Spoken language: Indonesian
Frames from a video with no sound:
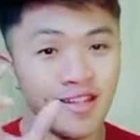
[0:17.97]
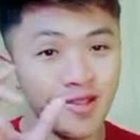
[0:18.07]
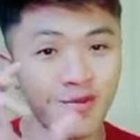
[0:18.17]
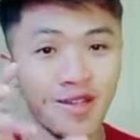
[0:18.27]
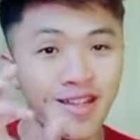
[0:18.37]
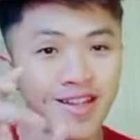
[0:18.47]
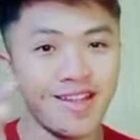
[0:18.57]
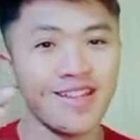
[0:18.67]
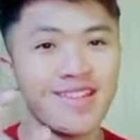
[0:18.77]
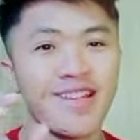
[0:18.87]
supaya
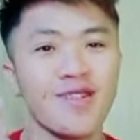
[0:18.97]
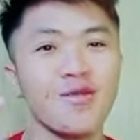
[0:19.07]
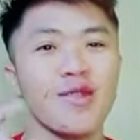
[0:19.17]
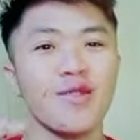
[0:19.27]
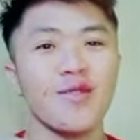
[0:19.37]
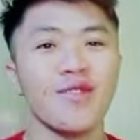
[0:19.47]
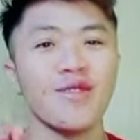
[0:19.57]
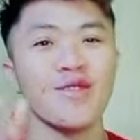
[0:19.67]
kalian tahu video-video